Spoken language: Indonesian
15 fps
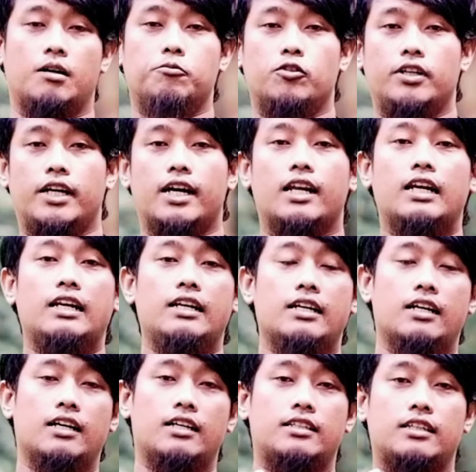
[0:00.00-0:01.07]
Kemudian
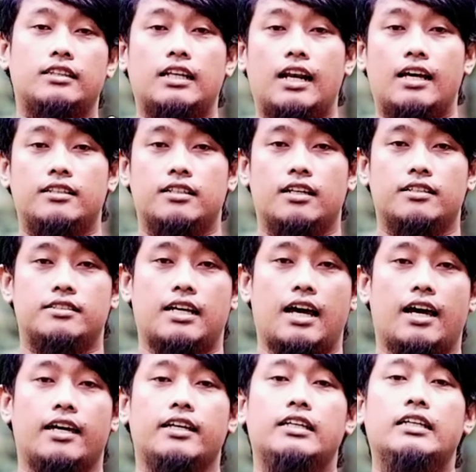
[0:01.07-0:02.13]
setelah
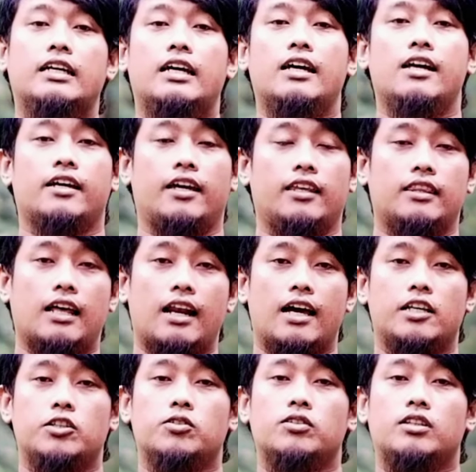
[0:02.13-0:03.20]
selesai, kita
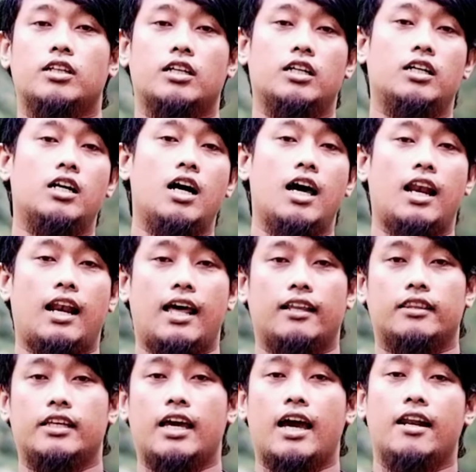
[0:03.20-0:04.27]
lanjut ke
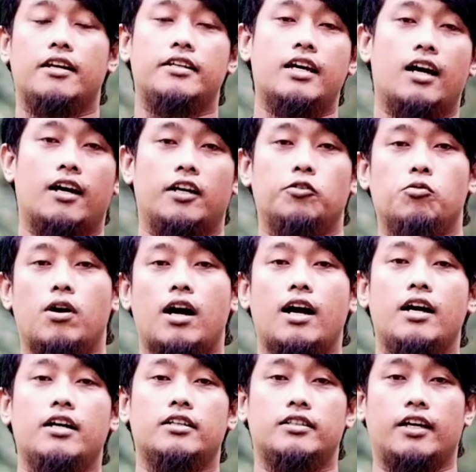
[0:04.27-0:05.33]
latihan yang
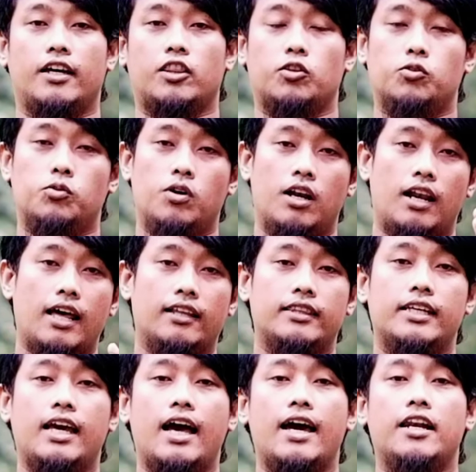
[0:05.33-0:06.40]
kedua, yaitu
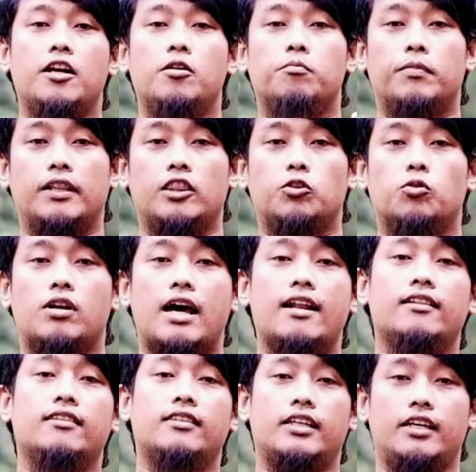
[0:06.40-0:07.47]
latihan
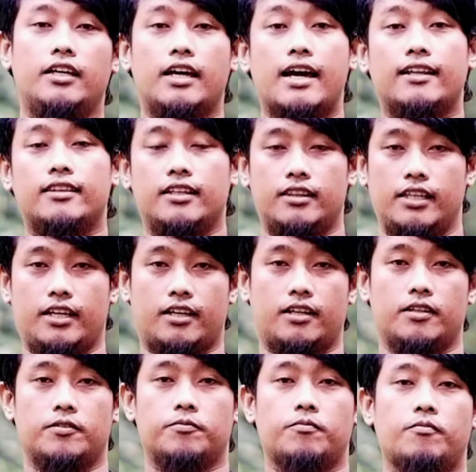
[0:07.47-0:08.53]
benturan tiga titik.
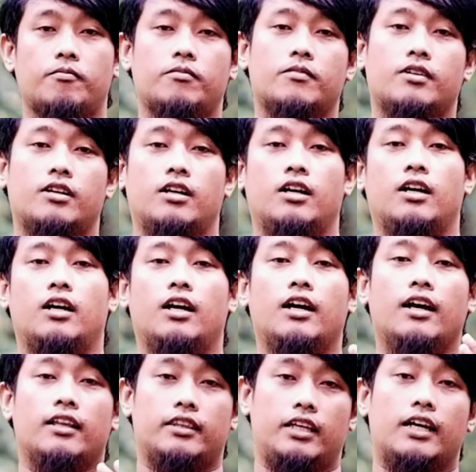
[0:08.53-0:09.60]

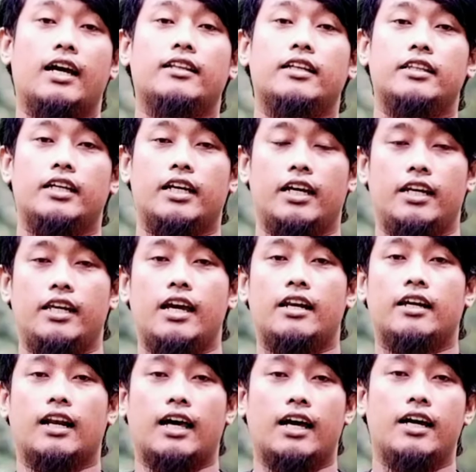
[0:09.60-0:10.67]
Tiga titik ini
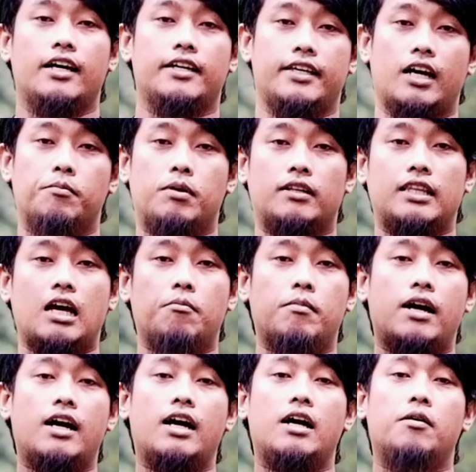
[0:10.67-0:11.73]
adalah yang
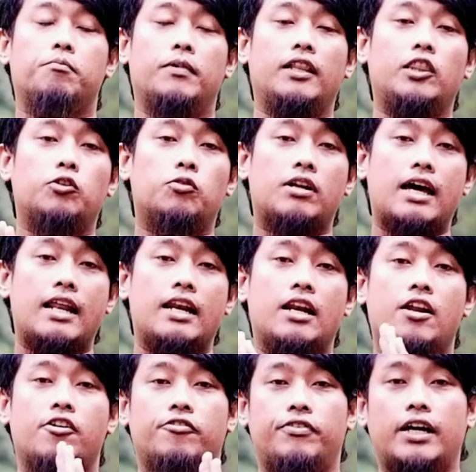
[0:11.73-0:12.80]
pertama
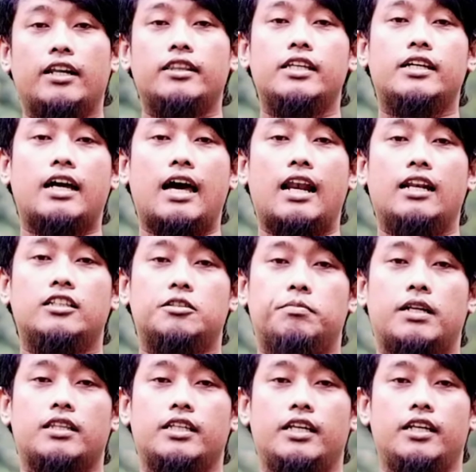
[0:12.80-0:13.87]
benturan vertikal
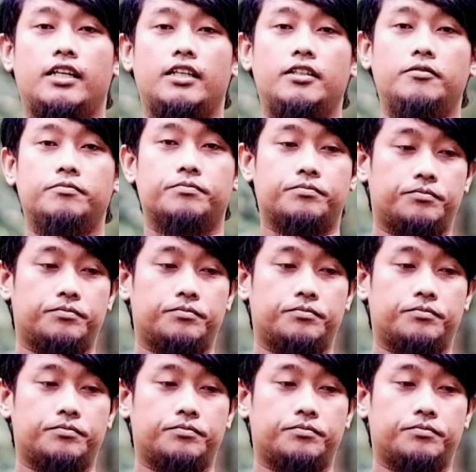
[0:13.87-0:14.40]
seperti ini.